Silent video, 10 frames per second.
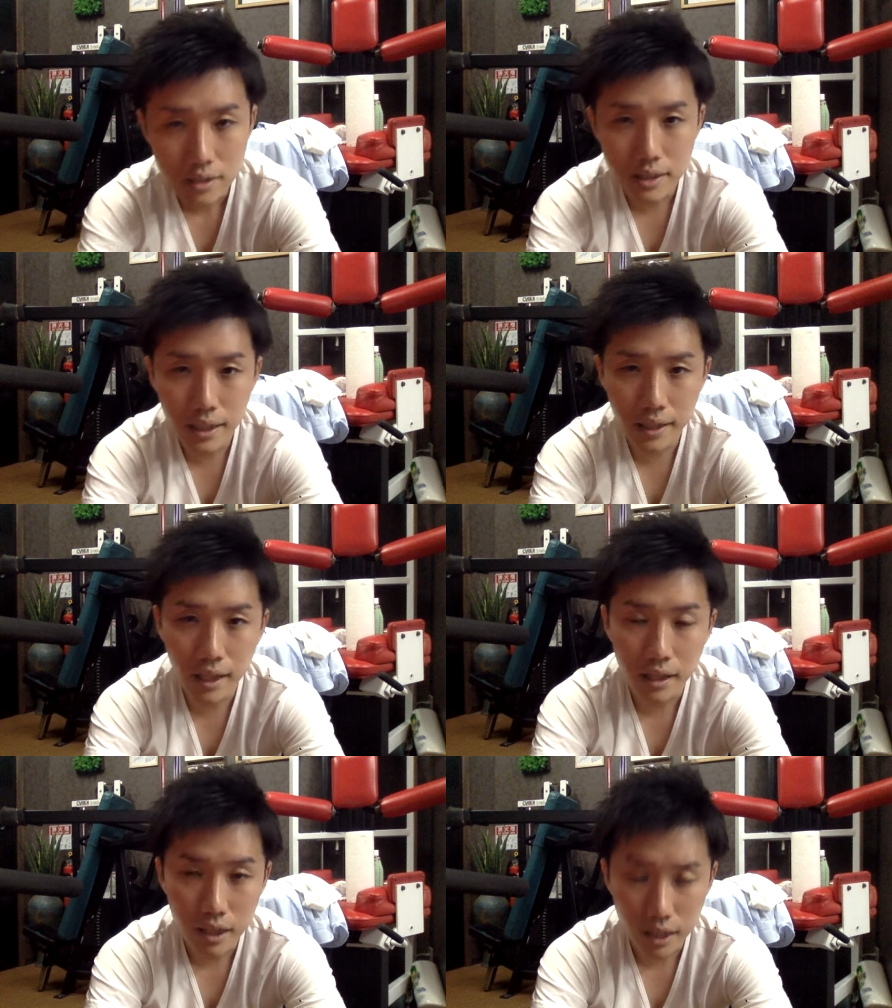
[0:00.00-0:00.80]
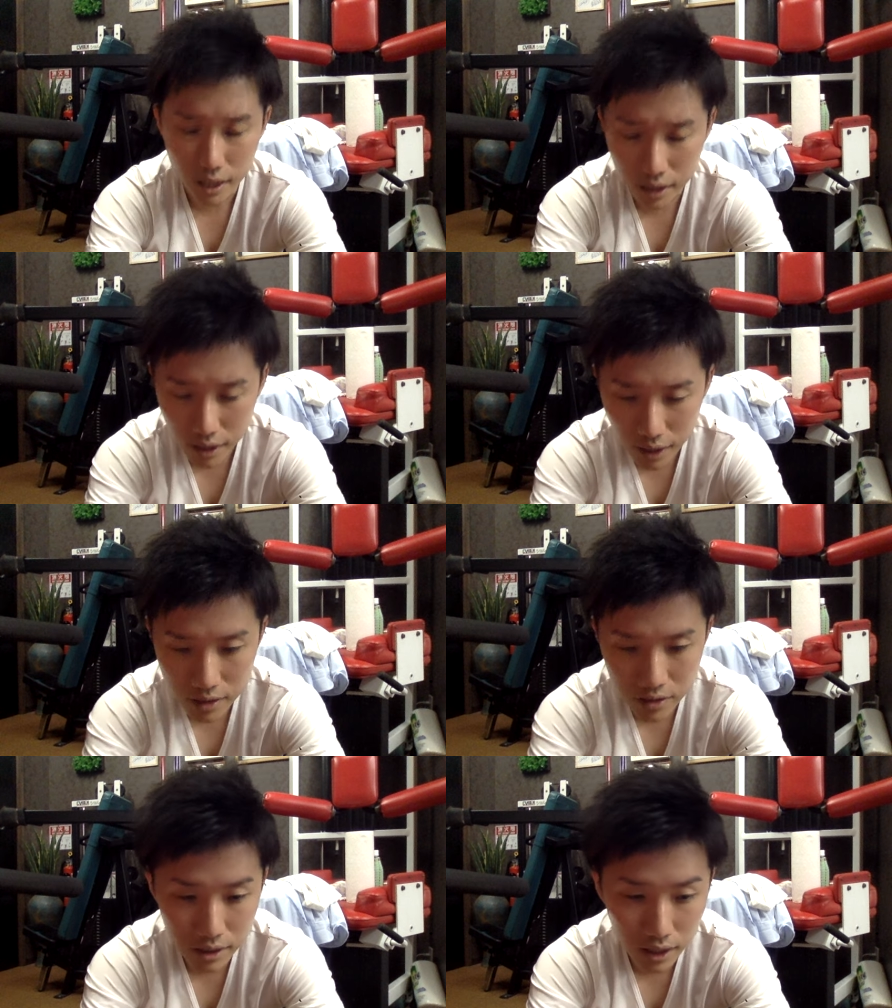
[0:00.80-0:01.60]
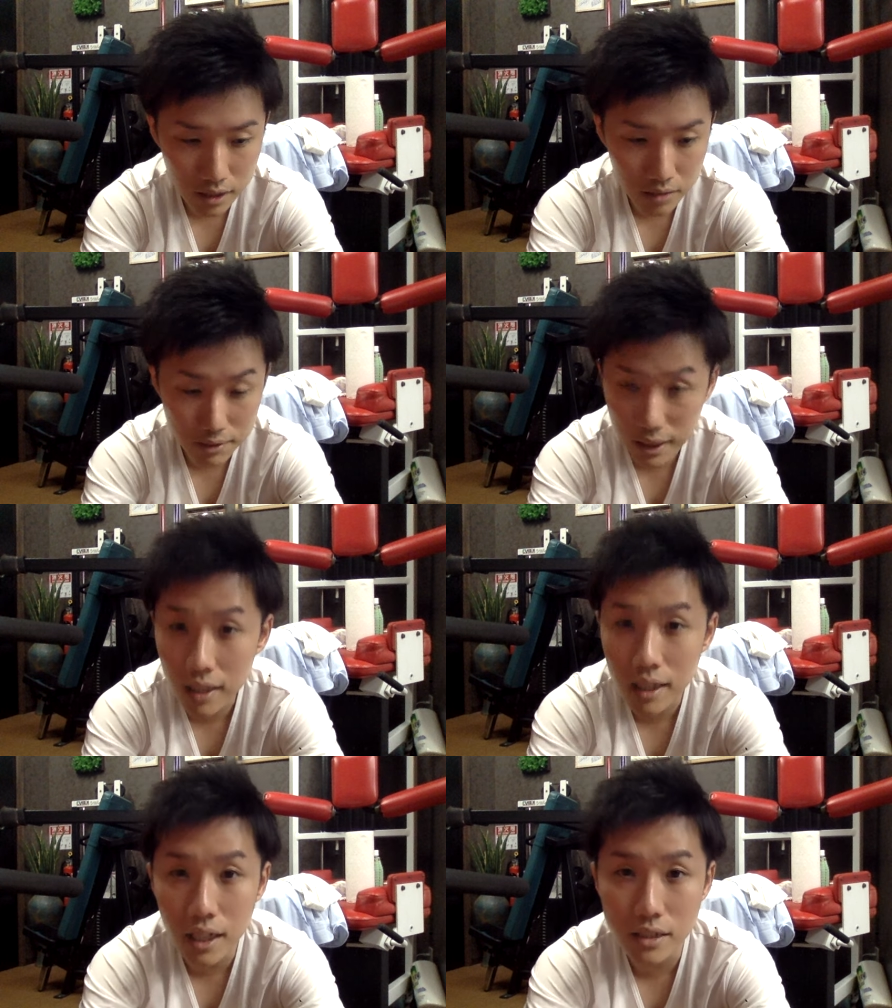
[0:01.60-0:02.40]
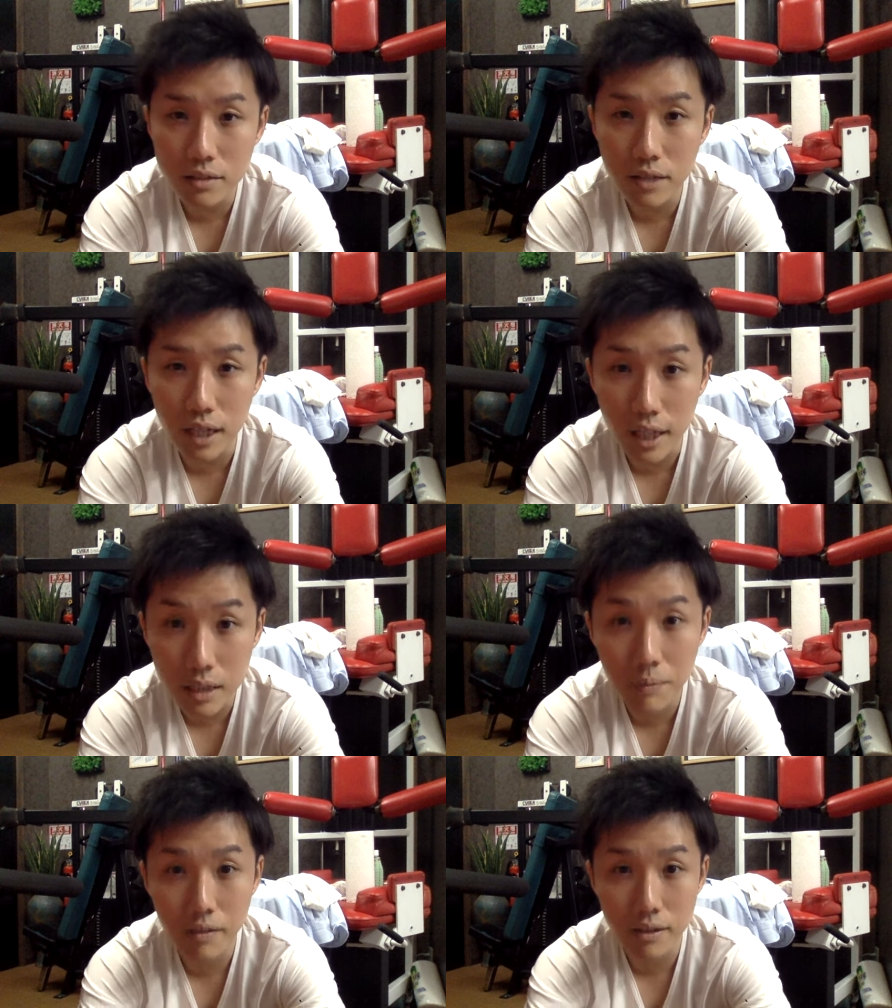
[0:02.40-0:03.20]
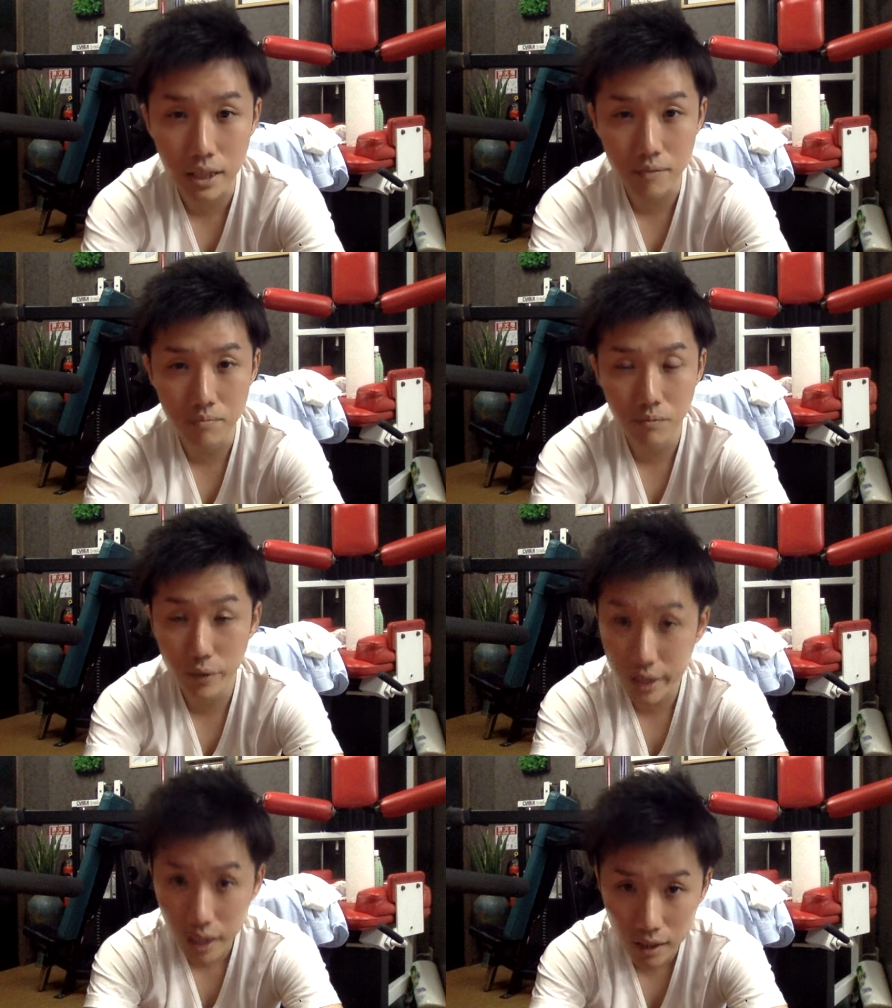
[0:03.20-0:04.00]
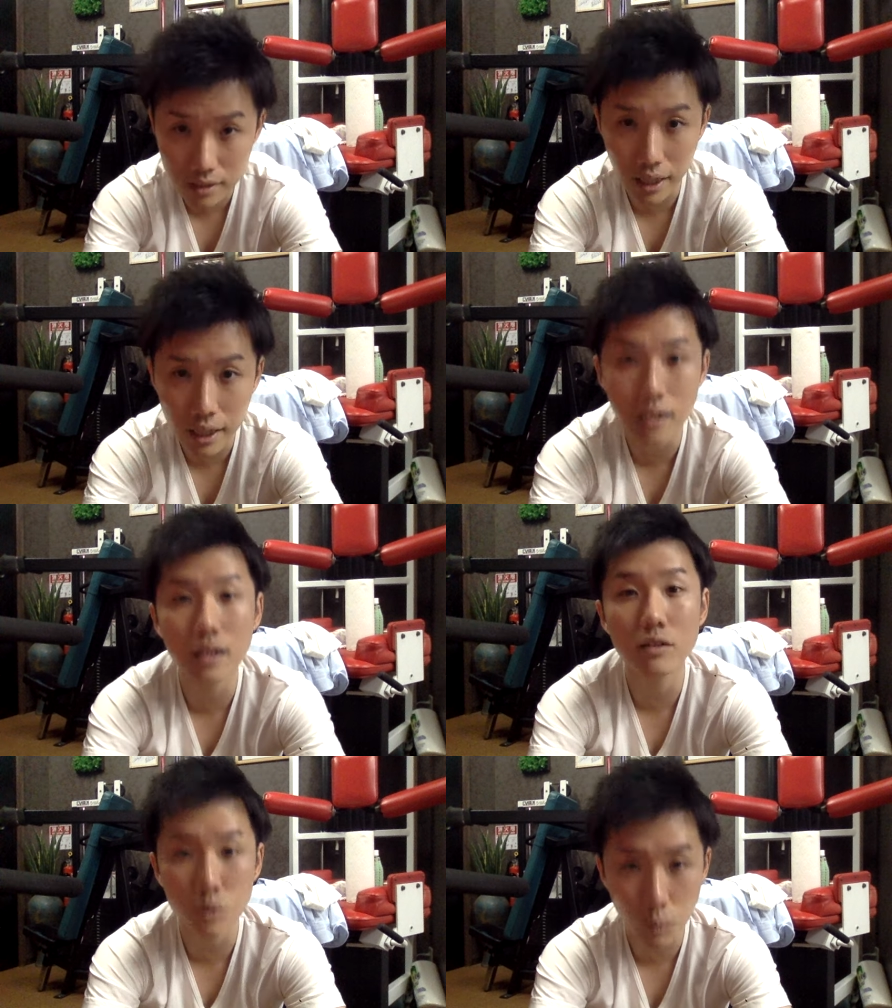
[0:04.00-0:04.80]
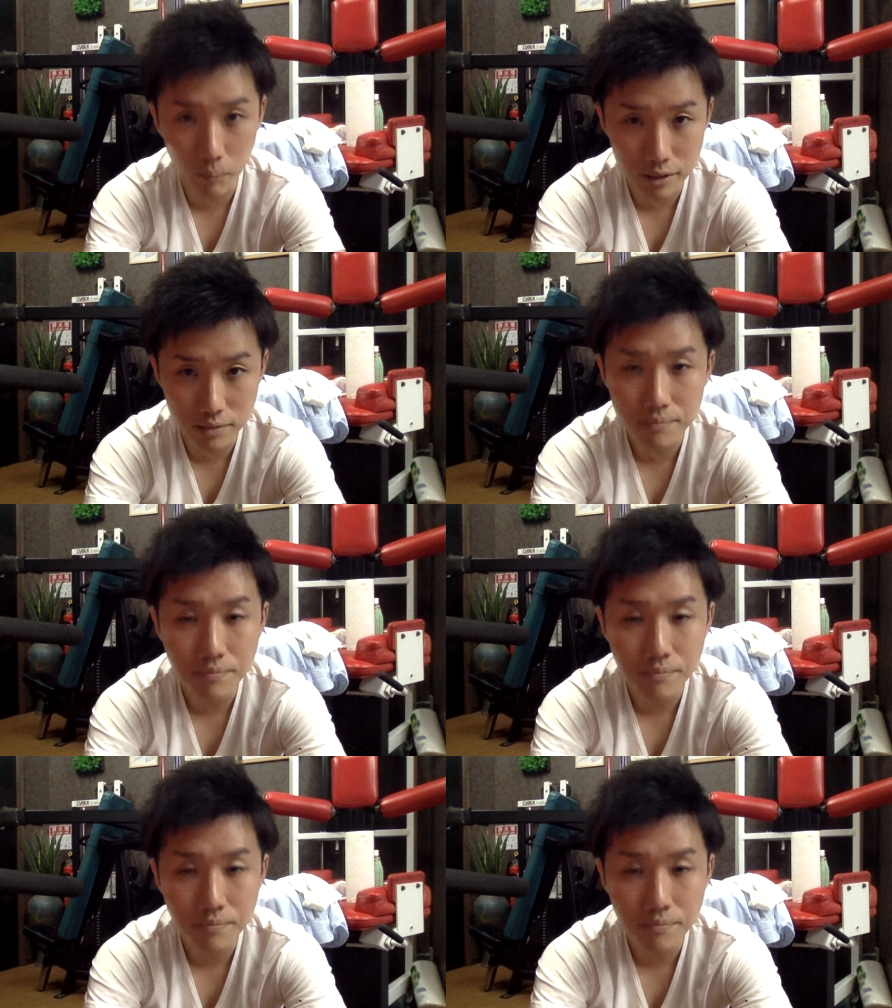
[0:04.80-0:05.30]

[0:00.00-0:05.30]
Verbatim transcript: ぜひね、1ヶ月、2ヶ月、まあ、3ヶ月ぐらいやってみてください。1ヶ月で変化出てくると思います。